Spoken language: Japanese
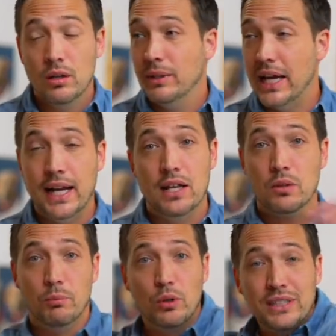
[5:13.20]
みたいな、
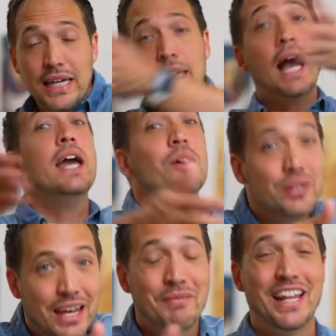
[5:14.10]
その目的変えよ
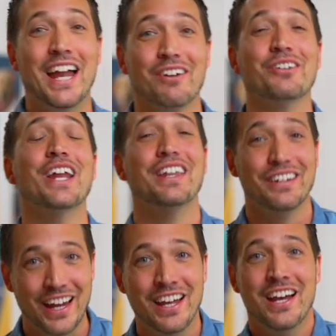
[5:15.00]
うぜみたいなことなんだよね。